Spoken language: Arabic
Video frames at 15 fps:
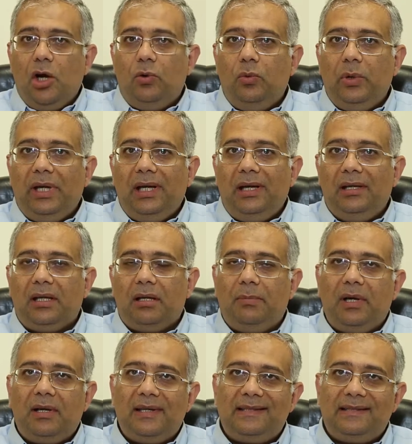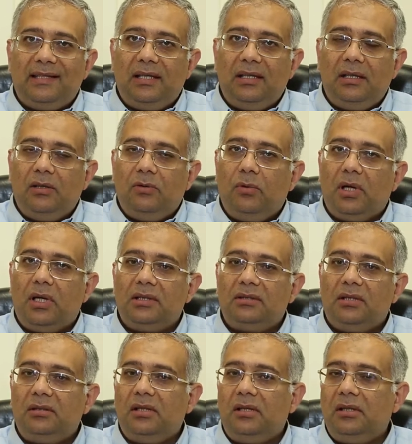ولكبار السن
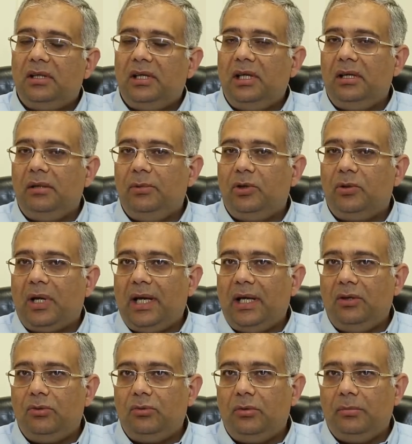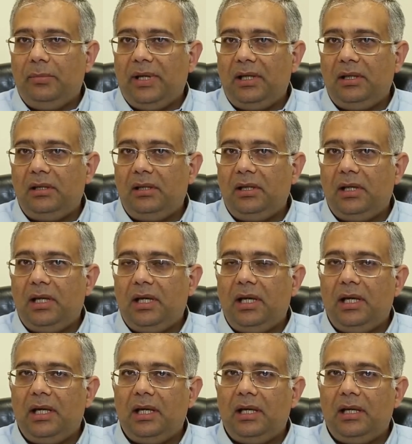وخاصه اللي بيعانوا من
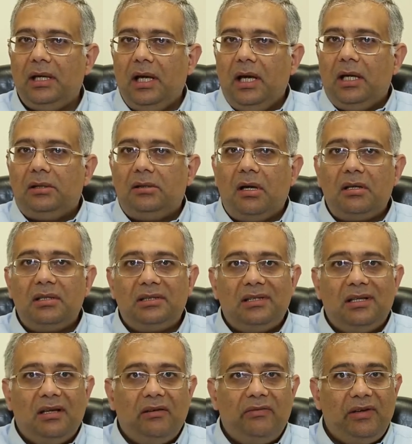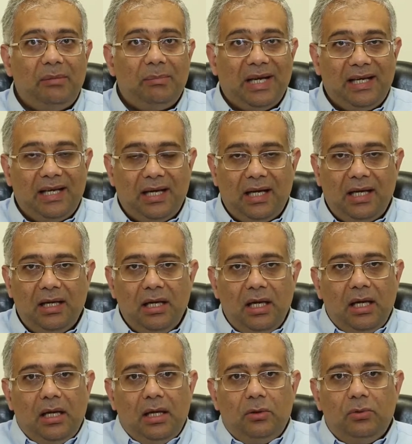آه، نقص في المناعه
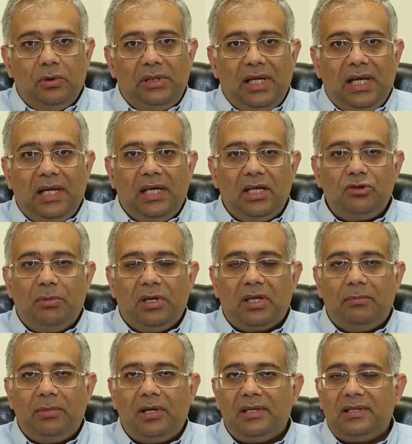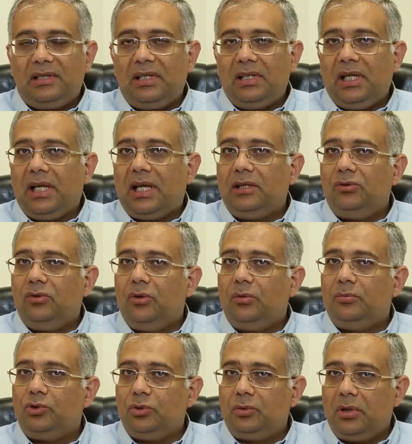وده يشمل كبار السن اللي
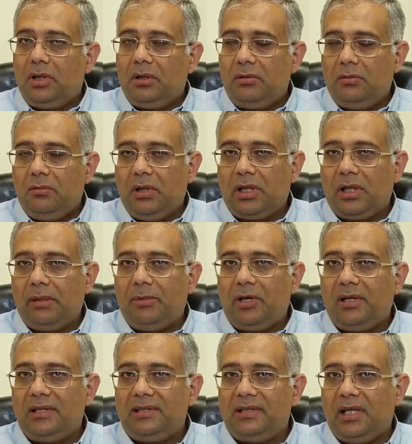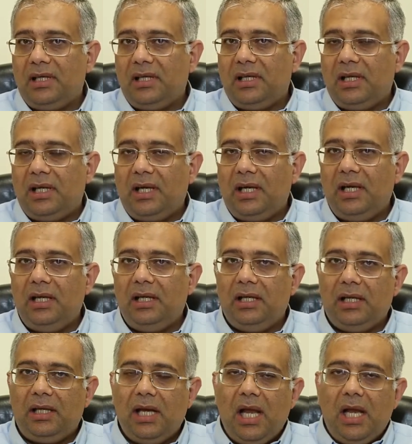عندهم سكر وكبار السن
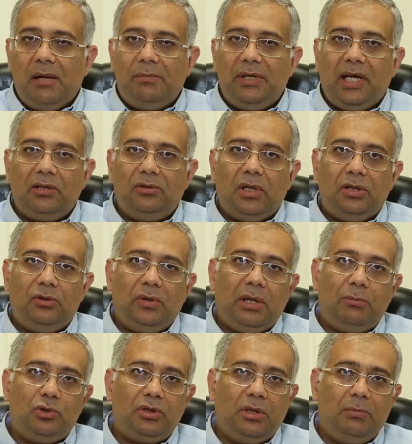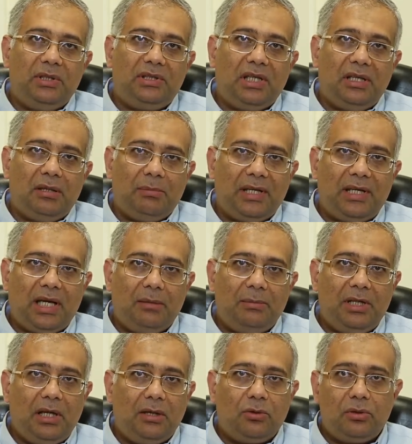اللي بياخدوا ادويه مثبطه للمناعه
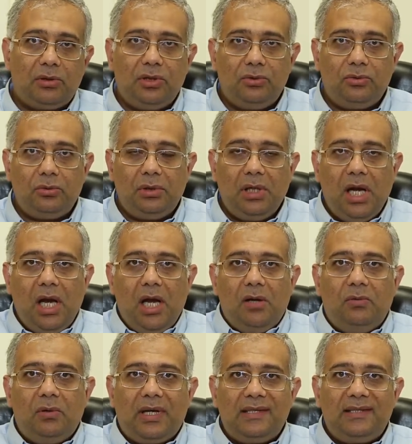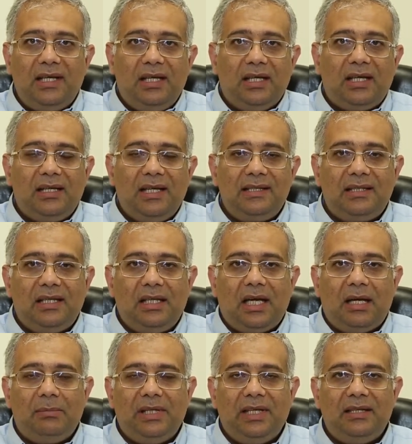منها الكورتيزون وكذلك الناس اللي
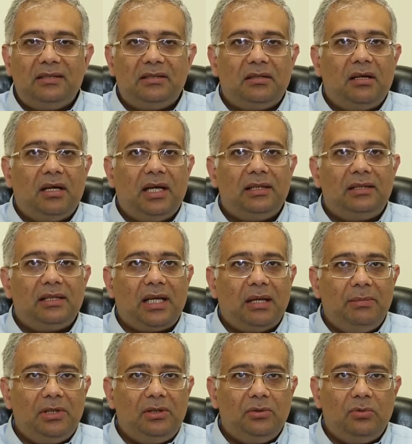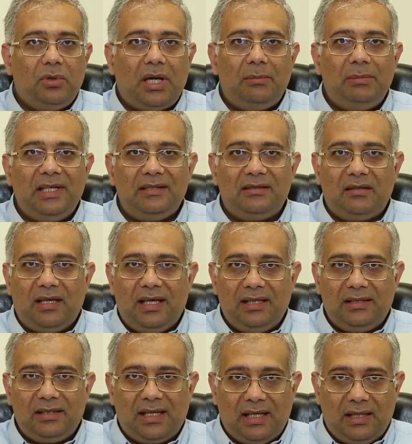عاملين زراعه كبد وعاملين
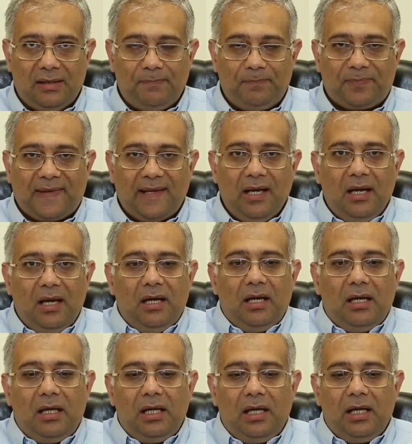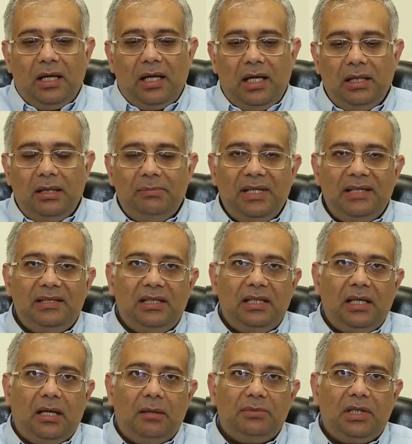زراعه كلى إيه، احنا
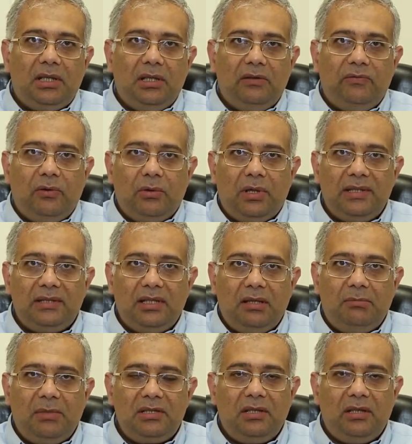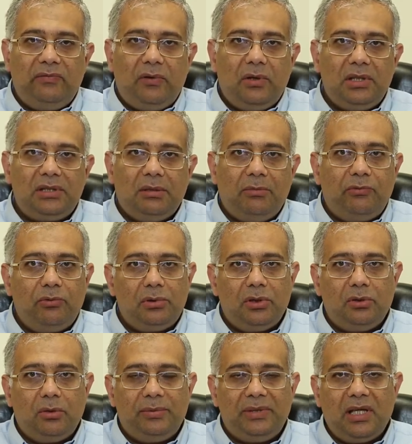بندي امصال الانفلونزا مصل الانفلونزا المفروض
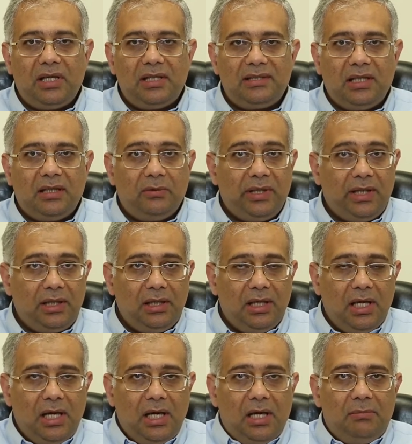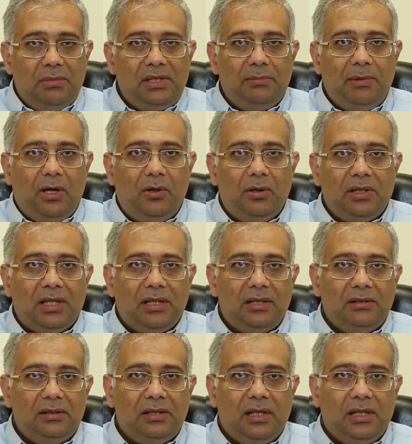ان هو بيتاخد سنويا بتبقى
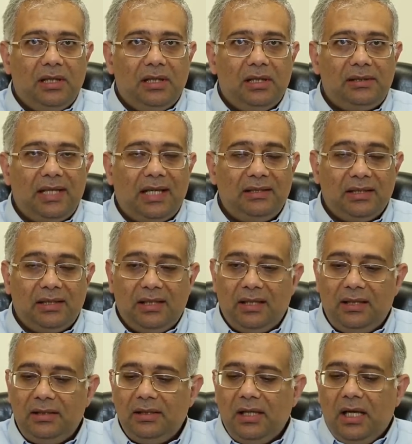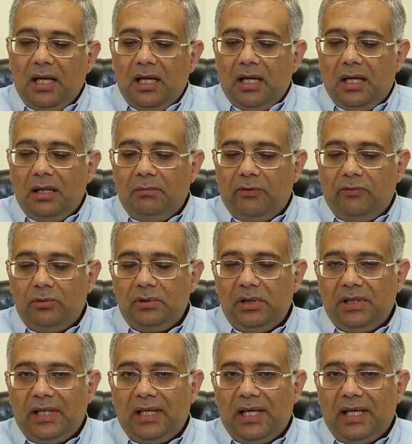حقنه آه، تحت الجلد المفروض ان